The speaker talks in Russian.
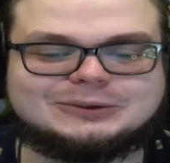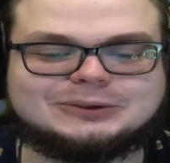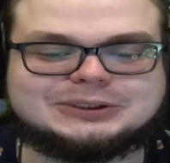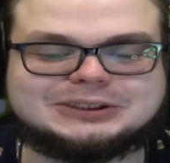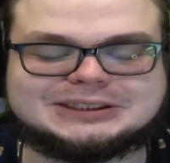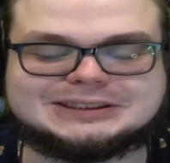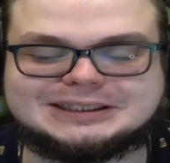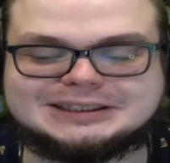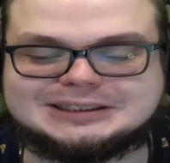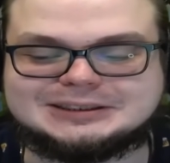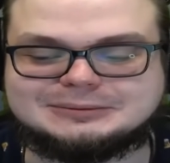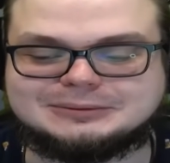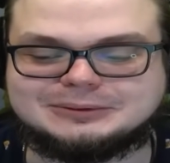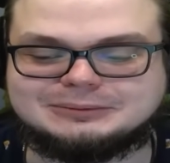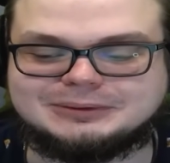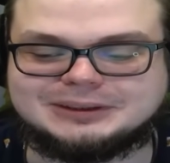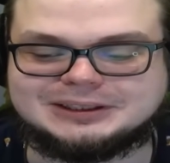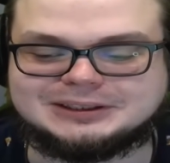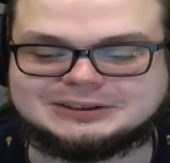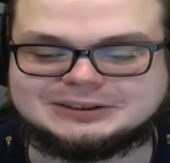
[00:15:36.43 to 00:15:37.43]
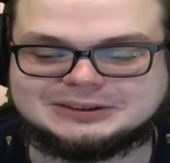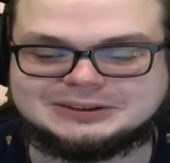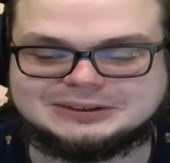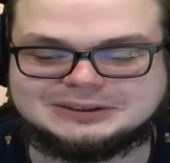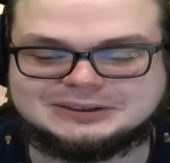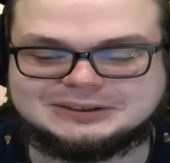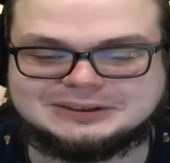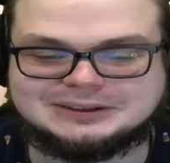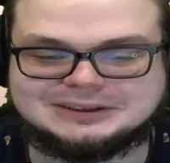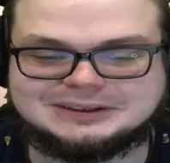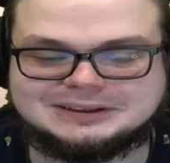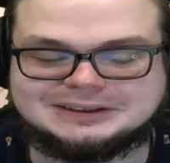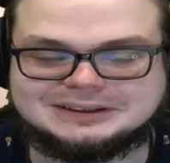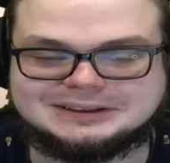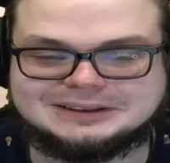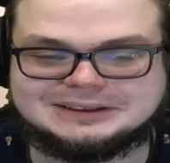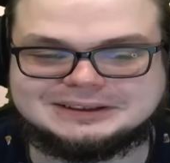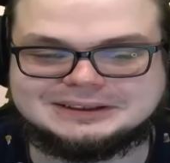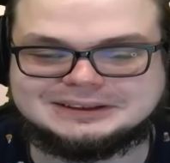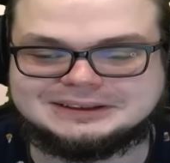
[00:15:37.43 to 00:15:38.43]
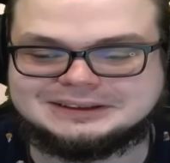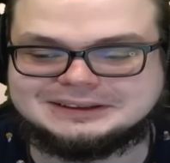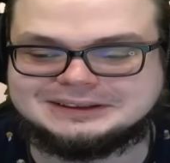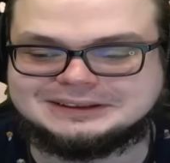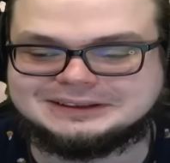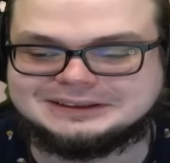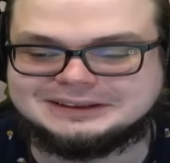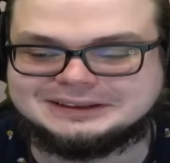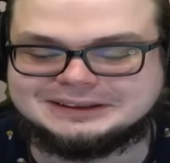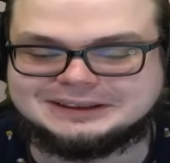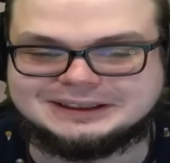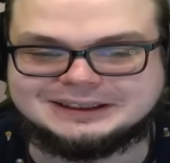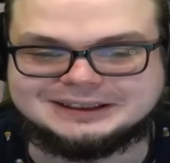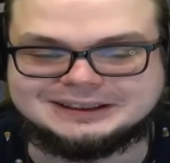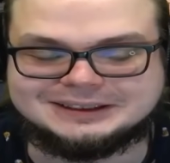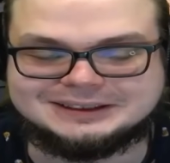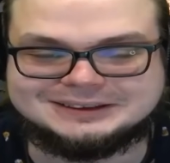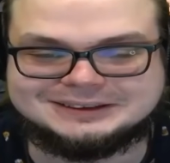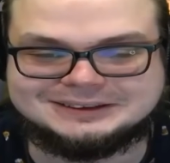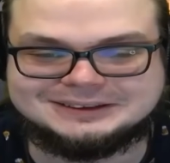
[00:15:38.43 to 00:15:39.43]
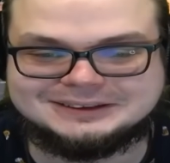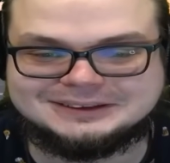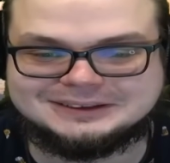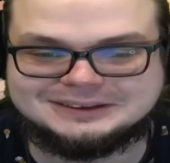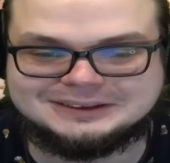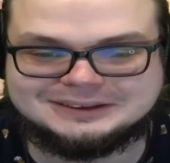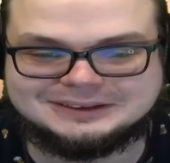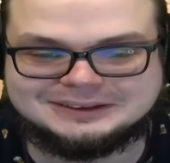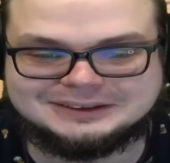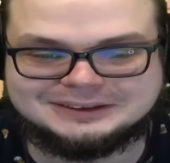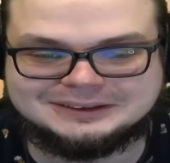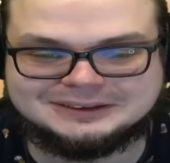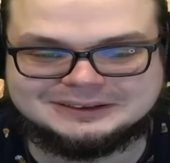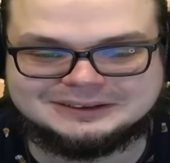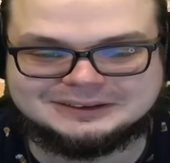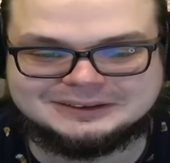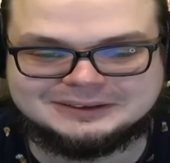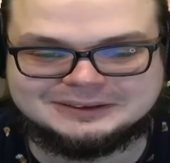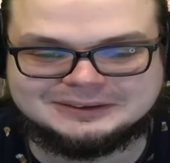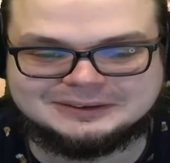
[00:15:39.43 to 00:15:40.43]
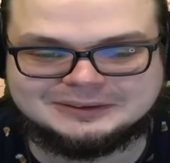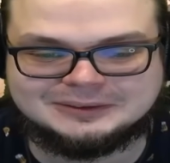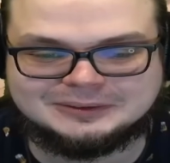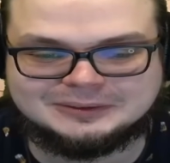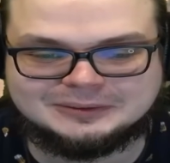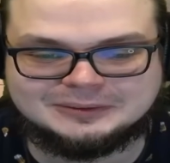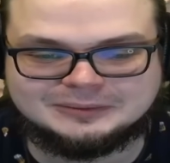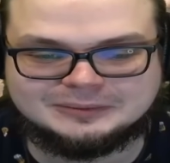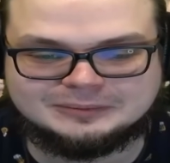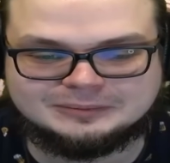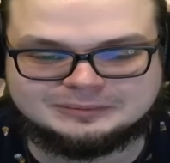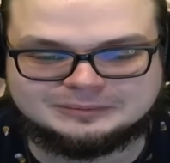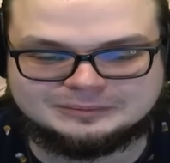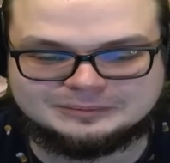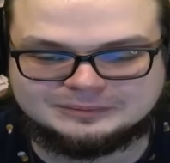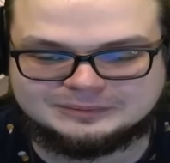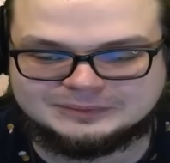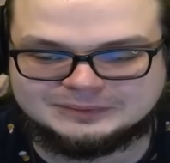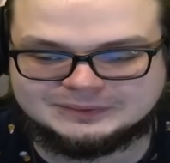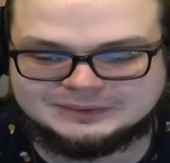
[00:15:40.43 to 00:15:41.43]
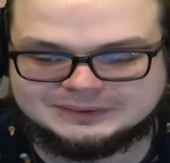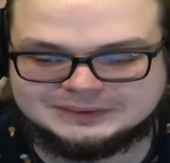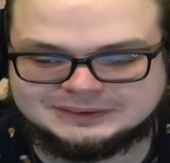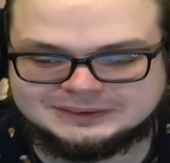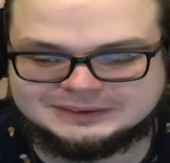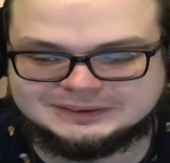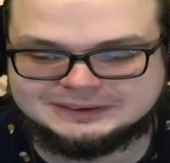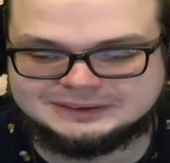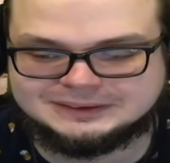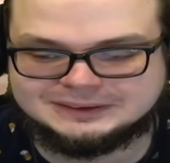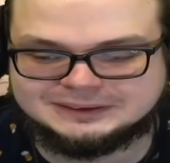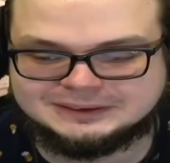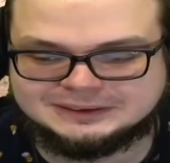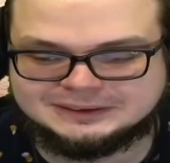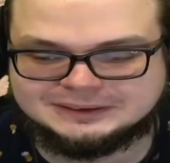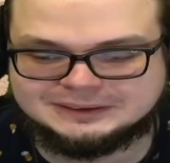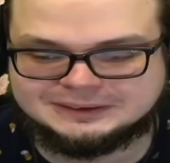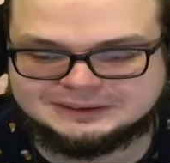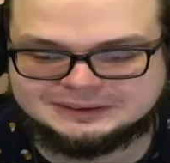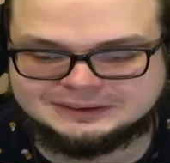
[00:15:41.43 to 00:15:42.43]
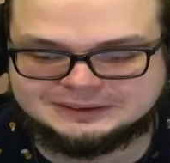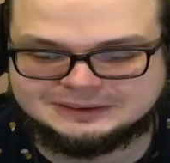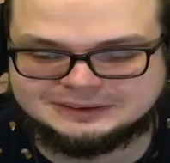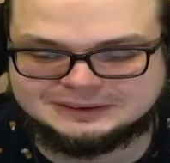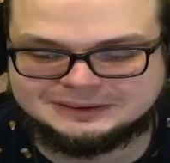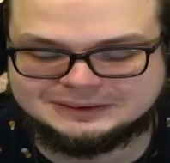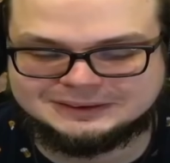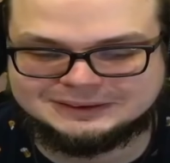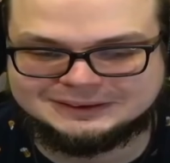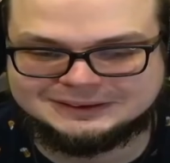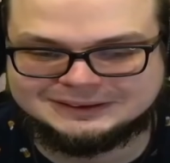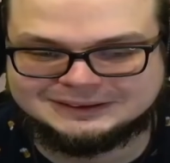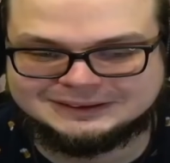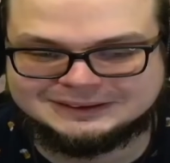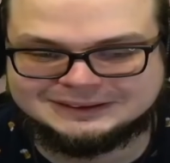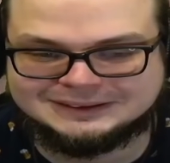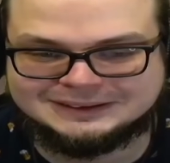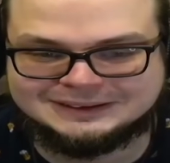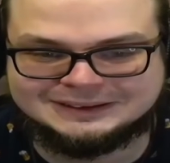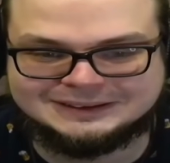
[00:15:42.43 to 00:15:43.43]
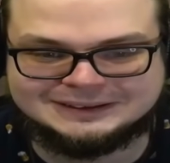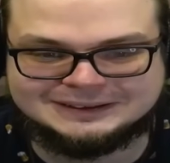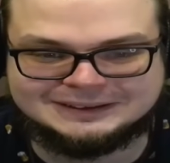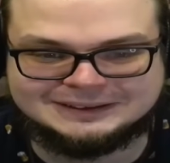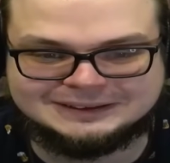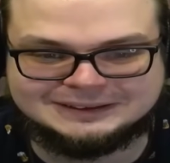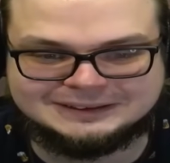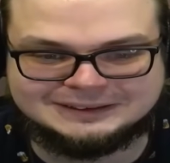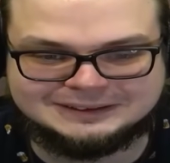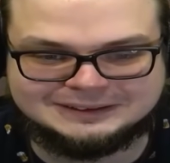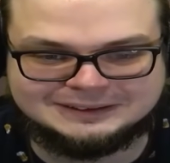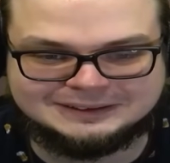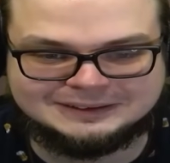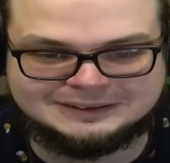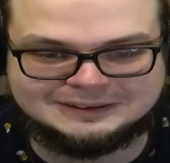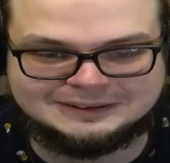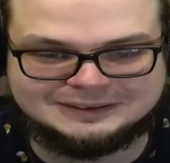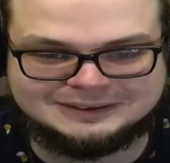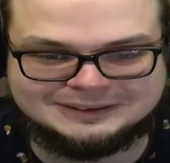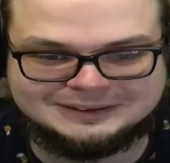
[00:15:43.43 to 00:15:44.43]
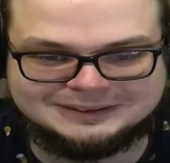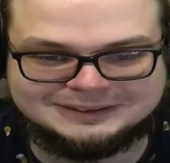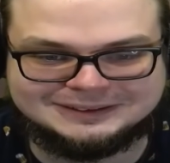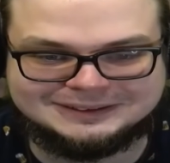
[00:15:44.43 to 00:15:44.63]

Я посмотрел записи, там же можно было демки скачивать ага. на тот момент и смотреть их. Я посмотрел, как там чувак повеселился с читами на моем аккаунте.